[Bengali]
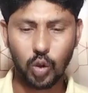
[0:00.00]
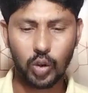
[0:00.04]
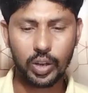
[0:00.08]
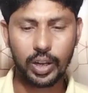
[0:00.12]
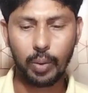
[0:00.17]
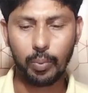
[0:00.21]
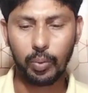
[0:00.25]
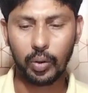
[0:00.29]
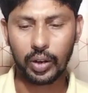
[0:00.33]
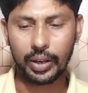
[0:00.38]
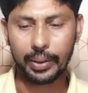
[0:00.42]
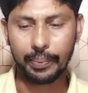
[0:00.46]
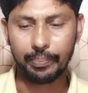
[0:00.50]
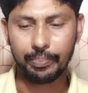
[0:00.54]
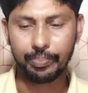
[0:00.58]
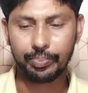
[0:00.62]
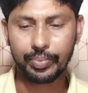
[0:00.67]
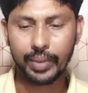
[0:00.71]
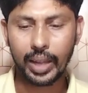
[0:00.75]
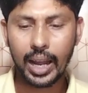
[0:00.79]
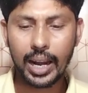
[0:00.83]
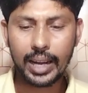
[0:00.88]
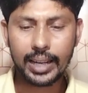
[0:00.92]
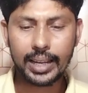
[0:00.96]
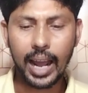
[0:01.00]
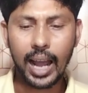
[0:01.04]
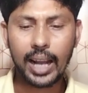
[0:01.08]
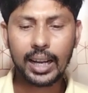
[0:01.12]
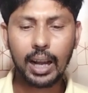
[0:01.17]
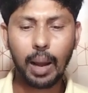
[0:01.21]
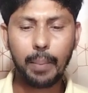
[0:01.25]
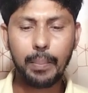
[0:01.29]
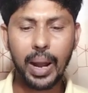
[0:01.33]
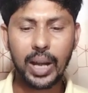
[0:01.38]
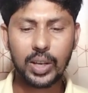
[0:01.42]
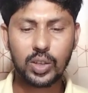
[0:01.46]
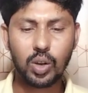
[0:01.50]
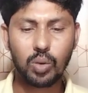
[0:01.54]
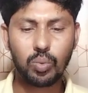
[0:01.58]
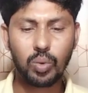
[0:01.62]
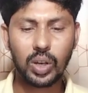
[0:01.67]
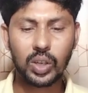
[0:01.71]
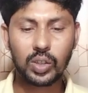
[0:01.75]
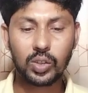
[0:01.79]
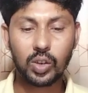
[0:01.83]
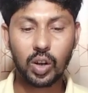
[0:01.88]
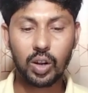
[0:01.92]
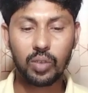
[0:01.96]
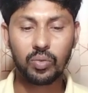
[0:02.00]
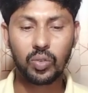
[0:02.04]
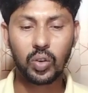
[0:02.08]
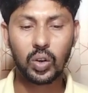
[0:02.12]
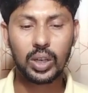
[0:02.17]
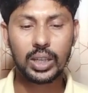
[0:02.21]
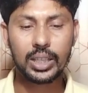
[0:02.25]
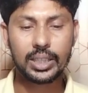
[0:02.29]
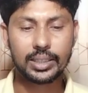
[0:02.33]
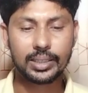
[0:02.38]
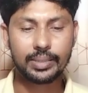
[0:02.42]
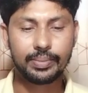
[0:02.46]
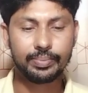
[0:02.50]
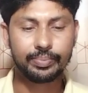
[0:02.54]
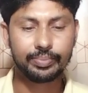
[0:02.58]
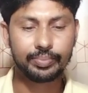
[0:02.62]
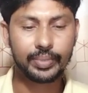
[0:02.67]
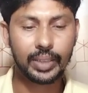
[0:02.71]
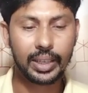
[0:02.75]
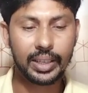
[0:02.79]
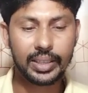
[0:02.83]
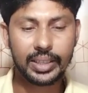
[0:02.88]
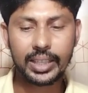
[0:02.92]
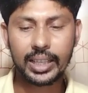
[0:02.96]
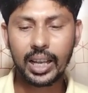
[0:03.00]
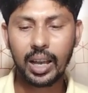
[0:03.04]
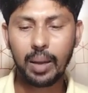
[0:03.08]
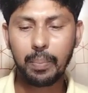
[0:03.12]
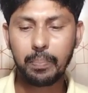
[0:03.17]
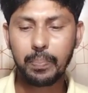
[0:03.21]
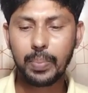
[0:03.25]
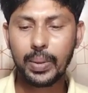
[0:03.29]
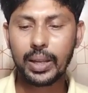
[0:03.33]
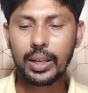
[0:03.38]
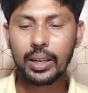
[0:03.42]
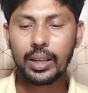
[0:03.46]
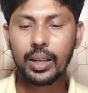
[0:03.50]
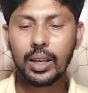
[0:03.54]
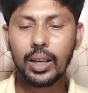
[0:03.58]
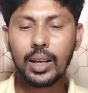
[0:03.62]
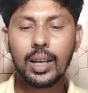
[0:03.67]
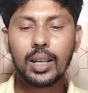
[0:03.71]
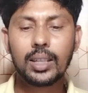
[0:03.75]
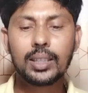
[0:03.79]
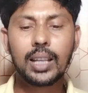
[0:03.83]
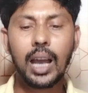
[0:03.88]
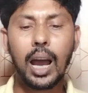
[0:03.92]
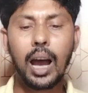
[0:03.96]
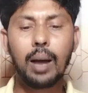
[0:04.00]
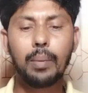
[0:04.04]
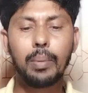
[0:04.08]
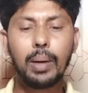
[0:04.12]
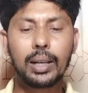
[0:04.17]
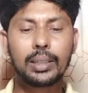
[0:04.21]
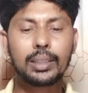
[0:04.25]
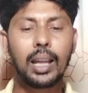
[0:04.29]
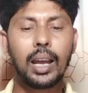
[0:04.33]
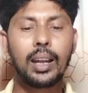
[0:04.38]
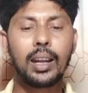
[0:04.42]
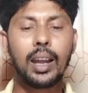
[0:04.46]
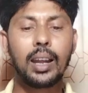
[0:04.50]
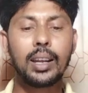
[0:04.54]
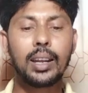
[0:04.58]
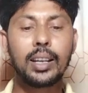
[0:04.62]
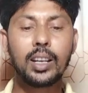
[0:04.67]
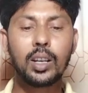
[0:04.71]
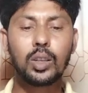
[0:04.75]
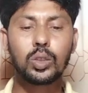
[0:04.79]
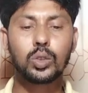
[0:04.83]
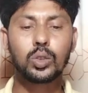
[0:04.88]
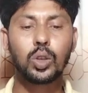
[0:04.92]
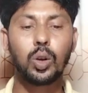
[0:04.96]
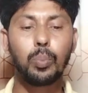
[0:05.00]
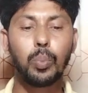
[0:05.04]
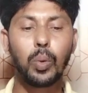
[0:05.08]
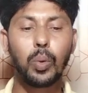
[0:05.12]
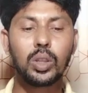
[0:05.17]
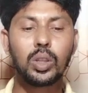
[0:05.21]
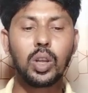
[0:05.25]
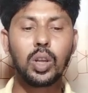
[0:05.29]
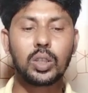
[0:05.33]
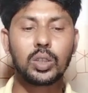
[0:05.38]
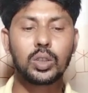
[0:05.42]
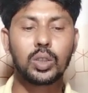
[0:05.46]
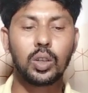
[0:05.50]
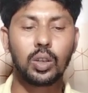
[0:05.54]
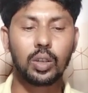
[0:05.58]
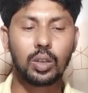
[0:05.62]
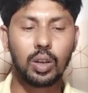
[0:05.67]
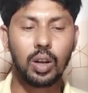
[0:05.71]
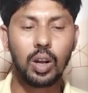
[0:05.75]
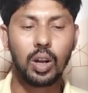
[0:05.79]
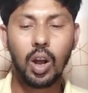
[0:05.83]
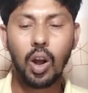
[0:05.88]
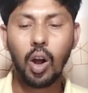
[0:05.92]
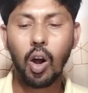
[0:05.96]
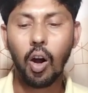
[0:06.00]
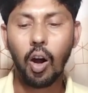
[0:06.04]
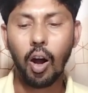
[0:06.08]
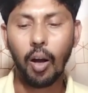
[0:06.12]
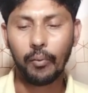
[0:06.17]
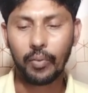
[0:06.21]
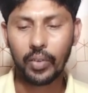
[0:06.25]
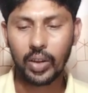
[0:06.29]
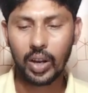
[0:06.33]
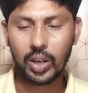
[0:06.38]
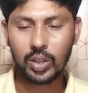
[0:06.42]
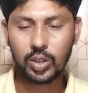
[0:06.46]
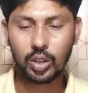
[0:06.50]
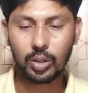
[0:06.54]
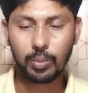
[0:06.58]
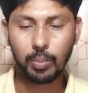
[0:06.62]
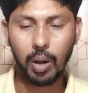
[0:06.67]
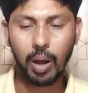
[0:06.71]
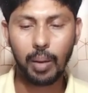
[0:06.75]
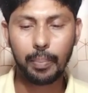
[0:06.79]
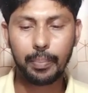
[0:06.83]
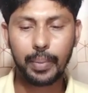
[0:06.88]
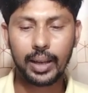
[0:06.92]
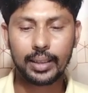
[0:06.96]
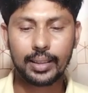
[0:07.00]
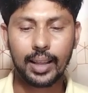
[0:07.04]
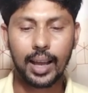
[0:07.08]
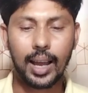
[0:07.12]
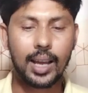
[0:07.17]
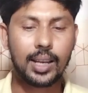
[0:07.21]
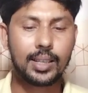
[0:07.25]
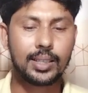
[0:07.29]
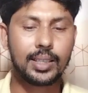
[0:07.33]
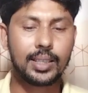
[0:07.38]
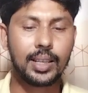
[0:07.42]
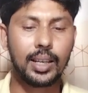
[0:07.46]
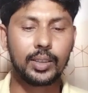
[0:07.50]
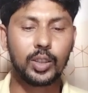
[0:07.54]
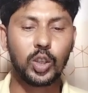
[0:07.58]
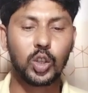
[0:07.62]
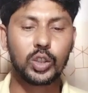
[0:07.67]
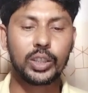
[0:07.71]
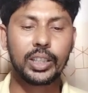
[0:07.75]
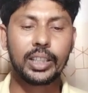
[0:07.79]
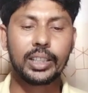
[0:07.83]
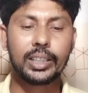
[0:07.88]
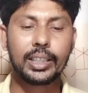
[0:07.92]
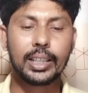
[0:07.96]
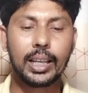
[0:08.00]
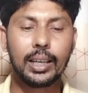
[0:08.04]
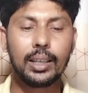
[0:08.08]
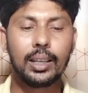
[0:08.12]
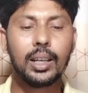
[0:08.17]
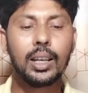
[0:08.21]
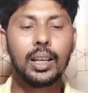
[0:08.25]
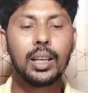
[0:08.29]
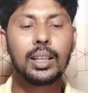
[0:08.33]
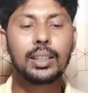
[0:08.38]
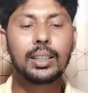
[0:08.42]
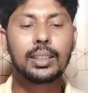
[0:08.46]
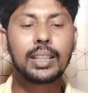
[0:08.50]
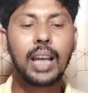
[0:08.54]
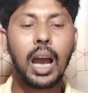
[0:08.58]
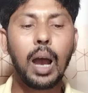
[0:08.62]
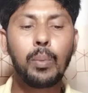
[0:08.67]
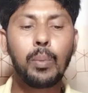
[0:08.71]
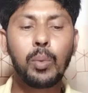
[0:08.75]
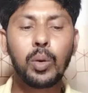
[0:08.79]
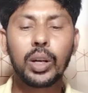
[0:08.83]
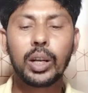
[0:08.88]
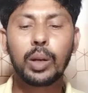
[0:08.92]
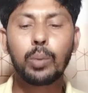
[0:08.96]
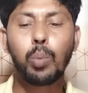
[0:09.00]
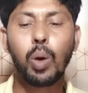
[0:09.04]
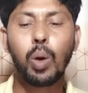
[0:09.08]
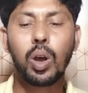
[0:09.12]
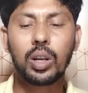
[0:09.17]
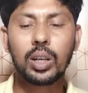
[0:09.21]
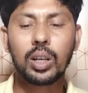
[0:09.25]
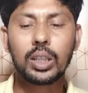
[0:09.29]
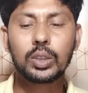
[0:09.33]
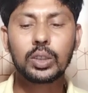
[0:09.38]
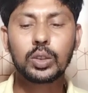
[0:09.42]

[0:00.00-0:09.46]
ঢাকা মেট্রোপলিটন পুলিশ ডিএমপি শাহবাগ থানার নিরস্ত্র পরিদর্শক অপারেশন মোহাম্মদ আরশাদ হোসেনকে সামরিক বরখাস্ত করা হয়েছে